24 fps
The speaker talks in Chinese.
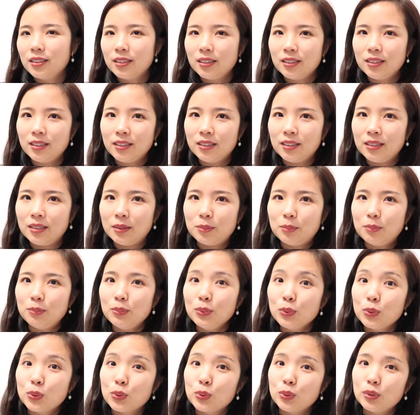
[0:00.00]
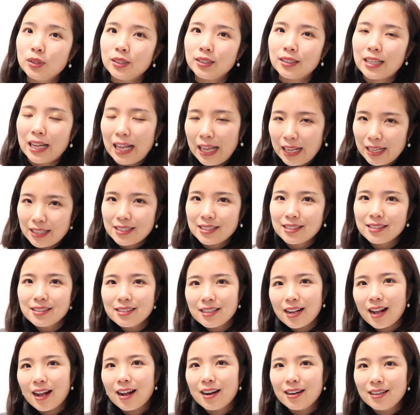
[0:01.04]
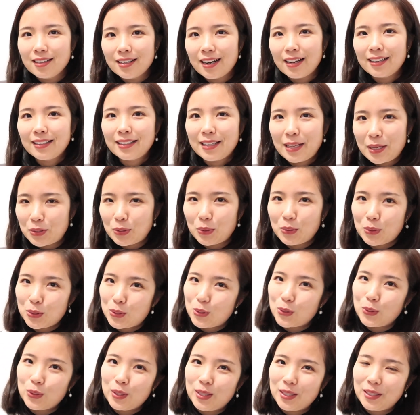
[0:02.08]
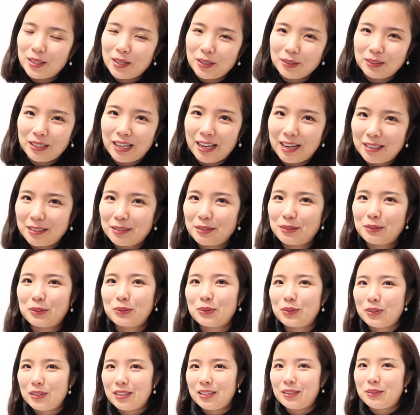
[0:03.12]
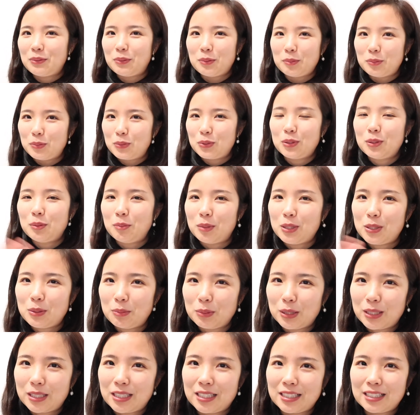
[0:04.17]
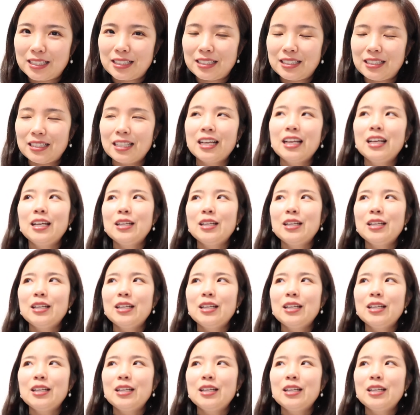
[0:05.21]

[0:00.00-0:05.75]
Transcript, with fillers: 你不处理他，自然而然你就会处理掉他所以我们觉得没什么可惜，